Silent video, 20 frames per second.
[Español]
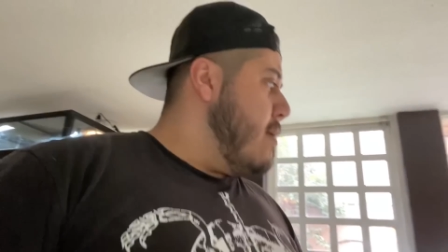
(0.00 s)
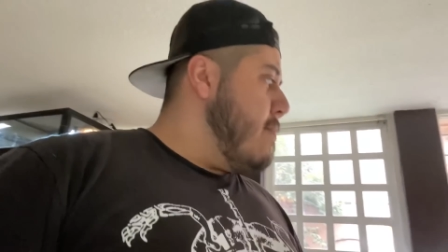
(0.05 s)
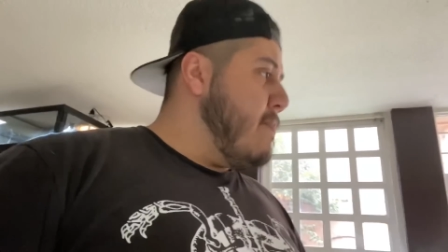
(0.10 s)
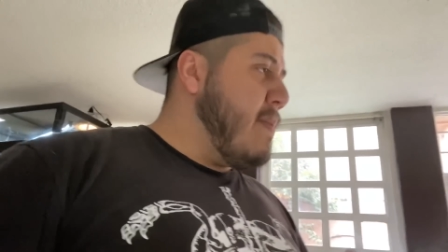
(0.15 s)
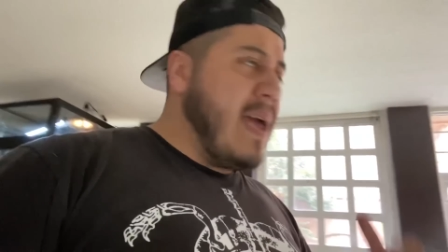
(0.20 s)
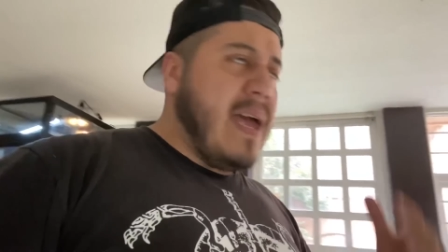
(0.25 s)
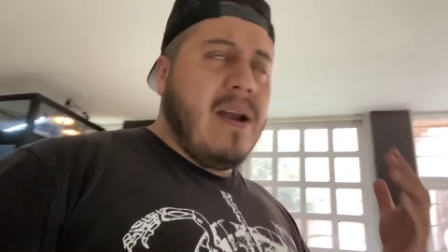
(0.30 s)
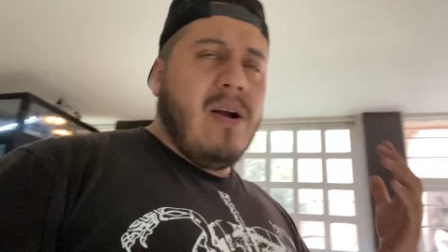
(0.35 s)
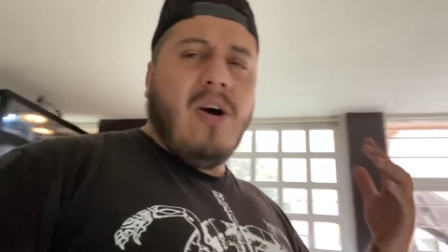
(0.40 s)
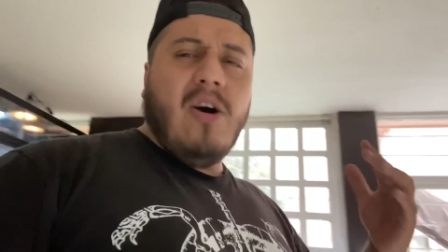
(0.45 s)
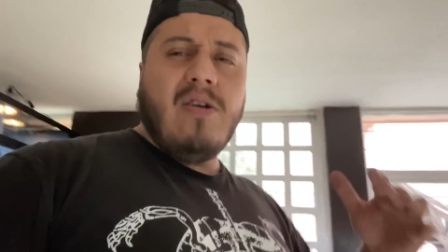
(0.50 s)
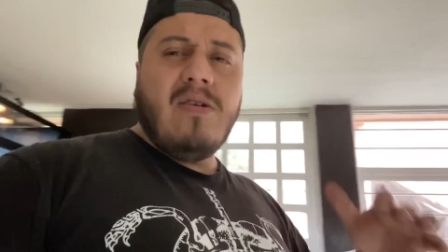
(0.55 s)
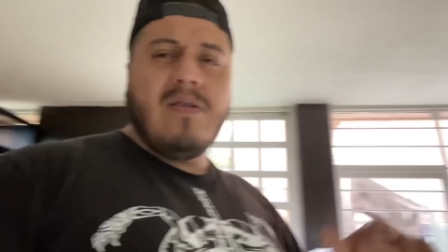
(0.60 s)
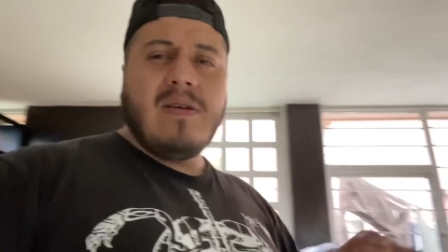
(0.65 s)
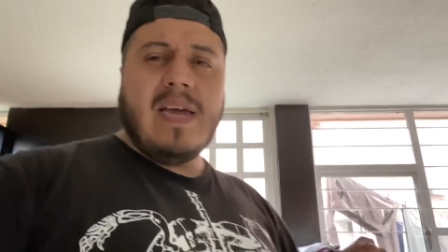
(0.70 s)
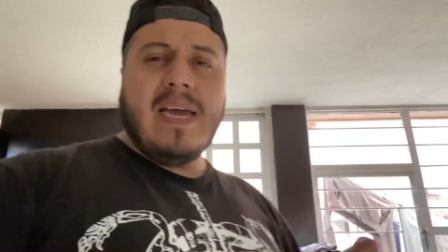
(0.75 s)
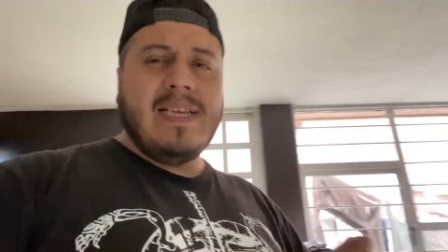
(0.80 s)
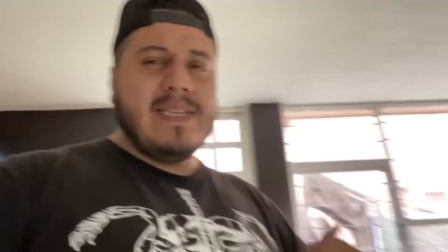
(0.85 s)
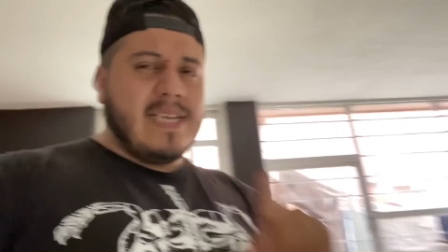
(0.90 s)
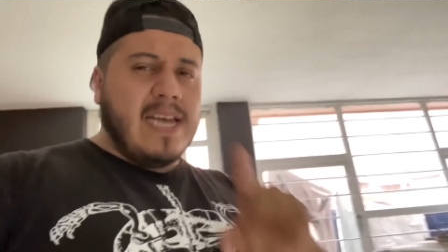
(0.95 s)
Pero
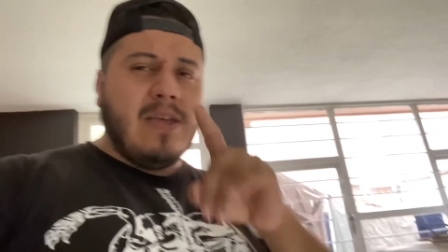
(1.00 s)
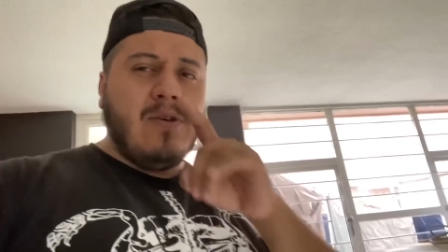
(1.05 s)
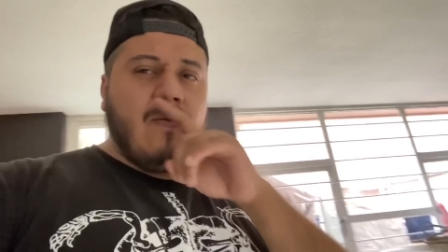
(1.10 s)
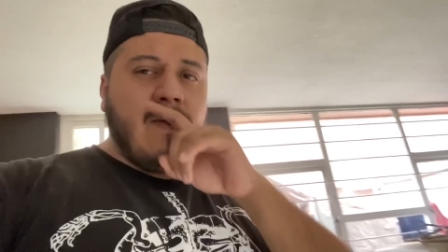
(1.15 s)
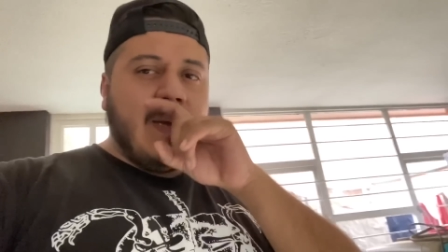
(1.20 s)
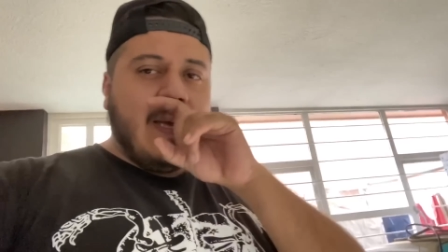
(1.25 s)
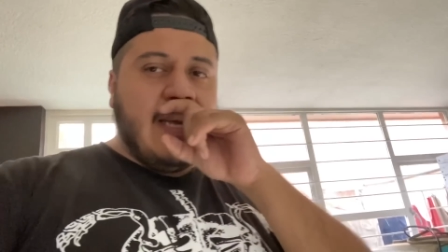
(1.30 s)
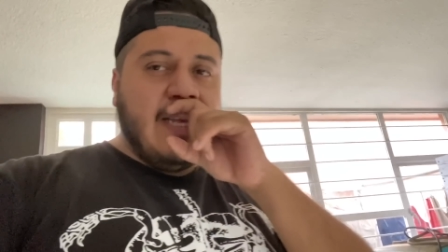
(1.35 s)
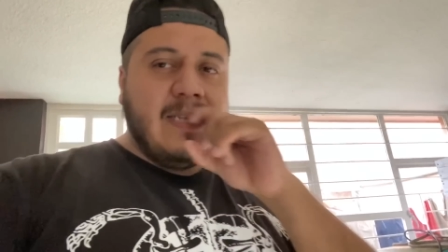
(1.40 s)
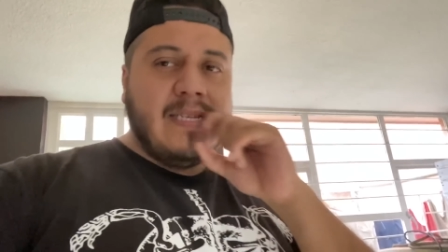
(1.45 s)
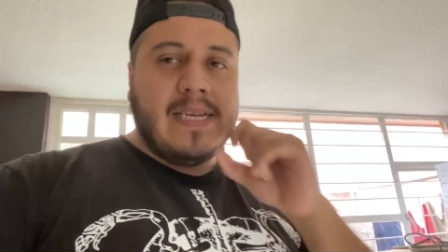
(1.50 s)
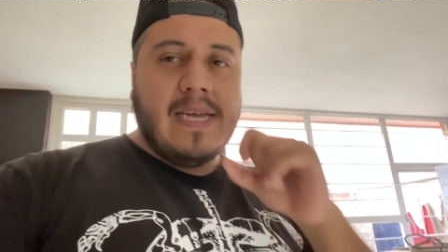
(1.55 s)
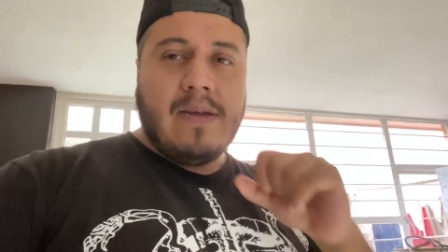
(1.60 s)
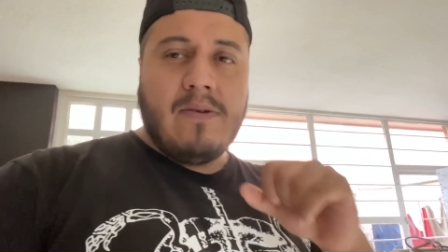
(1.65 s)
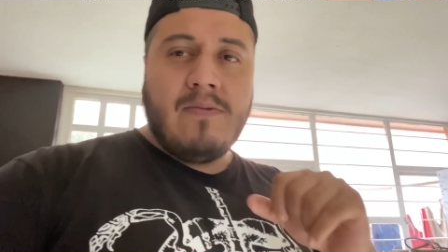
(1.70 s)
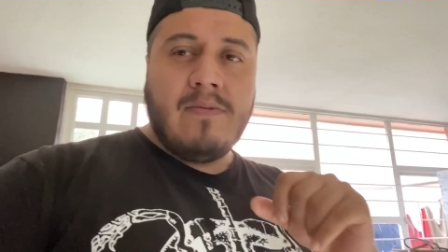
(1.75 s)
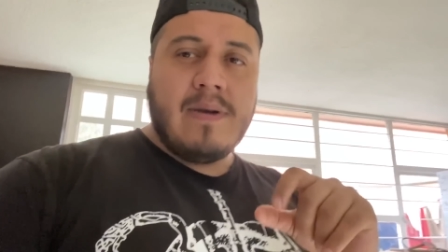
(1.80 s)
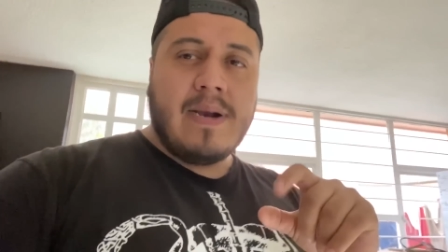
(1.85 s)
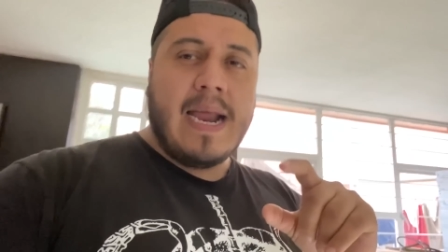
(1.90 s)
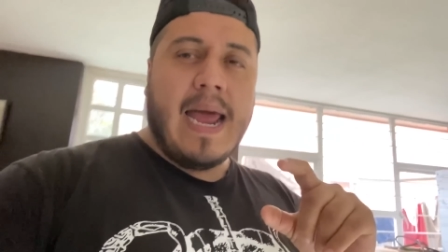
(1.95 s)
hice ahí un 15,
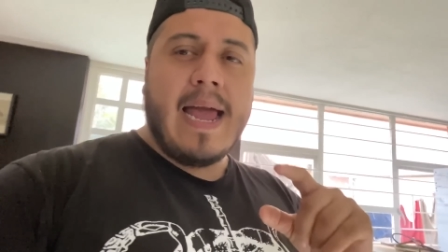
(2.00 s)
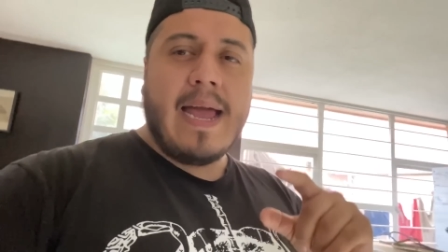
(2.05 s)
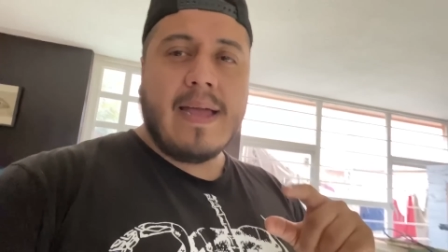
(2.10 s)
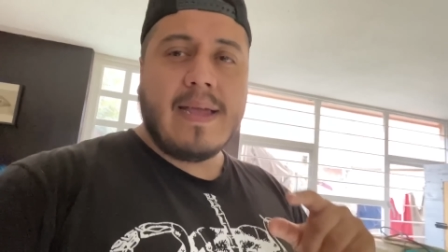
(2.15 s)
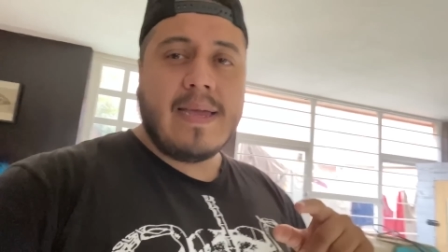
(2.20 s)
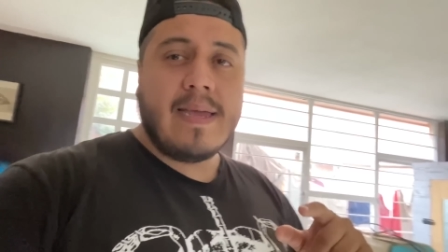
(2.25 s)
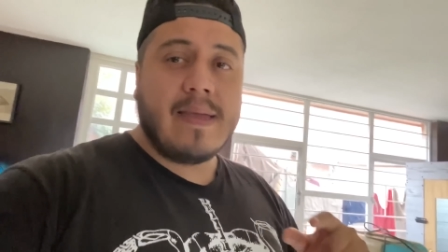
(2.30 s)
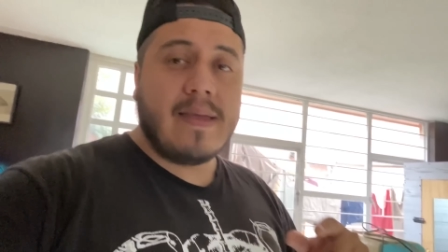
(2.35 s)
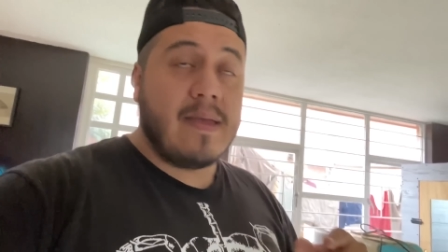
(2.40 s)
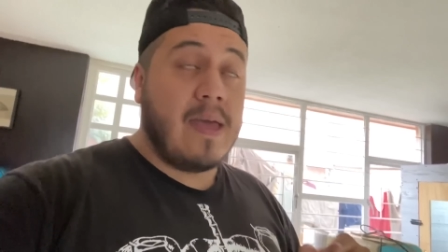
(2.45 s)
un rank,